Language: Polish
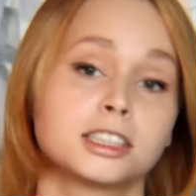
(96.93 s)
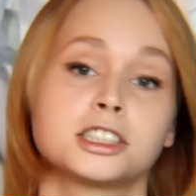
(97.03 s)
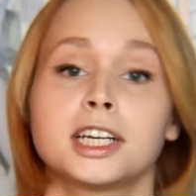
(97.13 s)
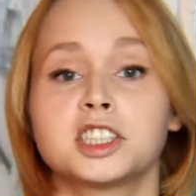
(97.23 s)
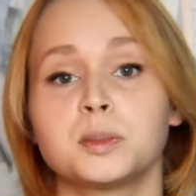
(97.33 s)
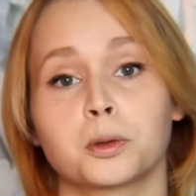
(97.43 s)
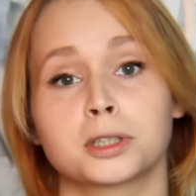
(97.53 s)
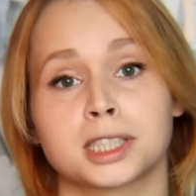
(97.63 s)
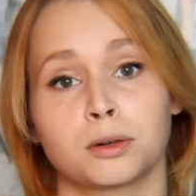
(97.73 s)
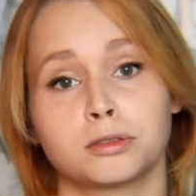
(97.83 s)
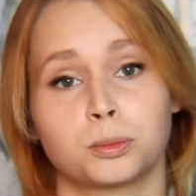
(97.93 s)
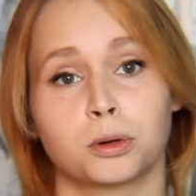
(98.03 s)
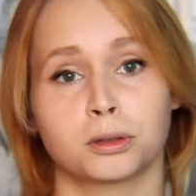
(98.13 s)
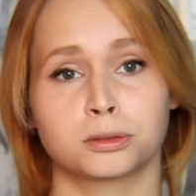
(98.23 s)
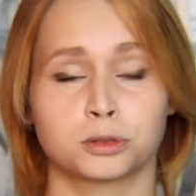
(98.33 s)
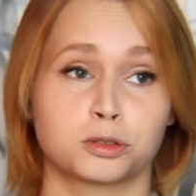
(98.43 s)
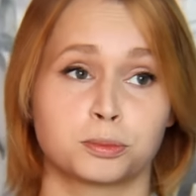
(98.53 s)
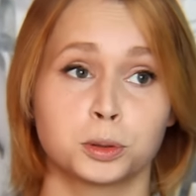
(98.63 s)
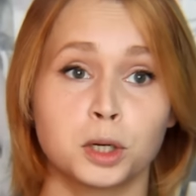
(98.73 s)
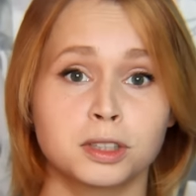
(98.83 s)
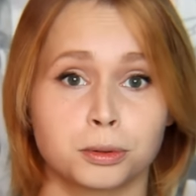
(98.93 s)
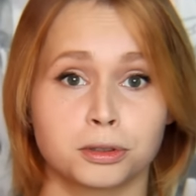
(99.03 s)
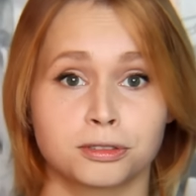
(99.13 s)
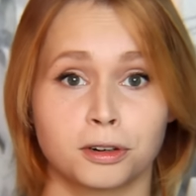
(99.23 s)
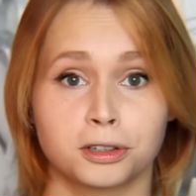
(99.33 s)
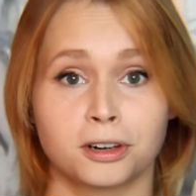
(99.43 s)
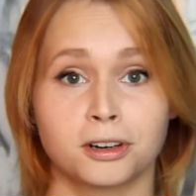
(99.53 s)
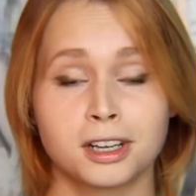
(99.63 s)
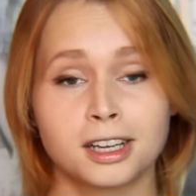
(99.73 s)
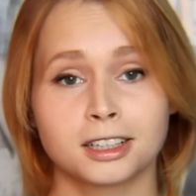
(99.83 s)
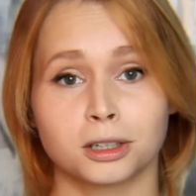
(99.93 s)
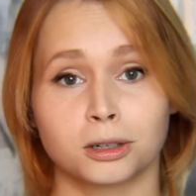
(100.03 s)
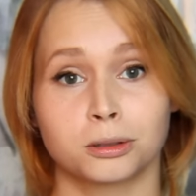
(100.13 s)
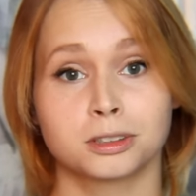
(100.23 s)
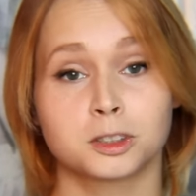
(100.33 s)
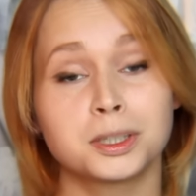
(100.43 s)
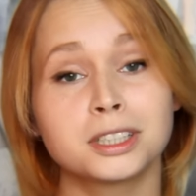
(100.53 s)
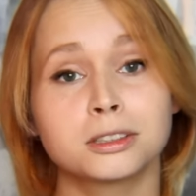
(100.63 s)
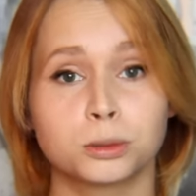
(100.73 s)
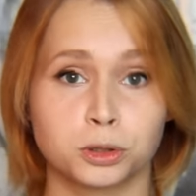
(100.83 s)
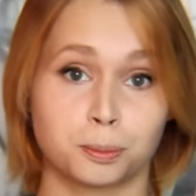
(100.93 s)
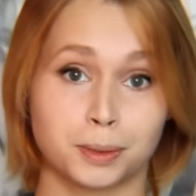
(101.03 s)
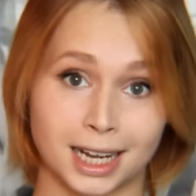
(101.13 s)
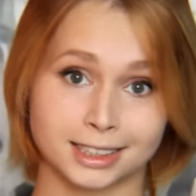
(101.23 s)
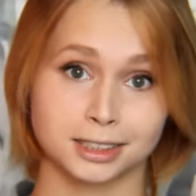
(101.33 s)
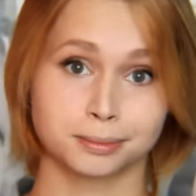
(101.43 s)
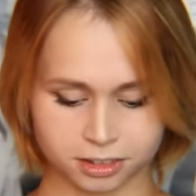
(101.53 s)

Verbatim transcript: Trzeci podstawowy błąd w budowie portfolio to zbyt dużo prac.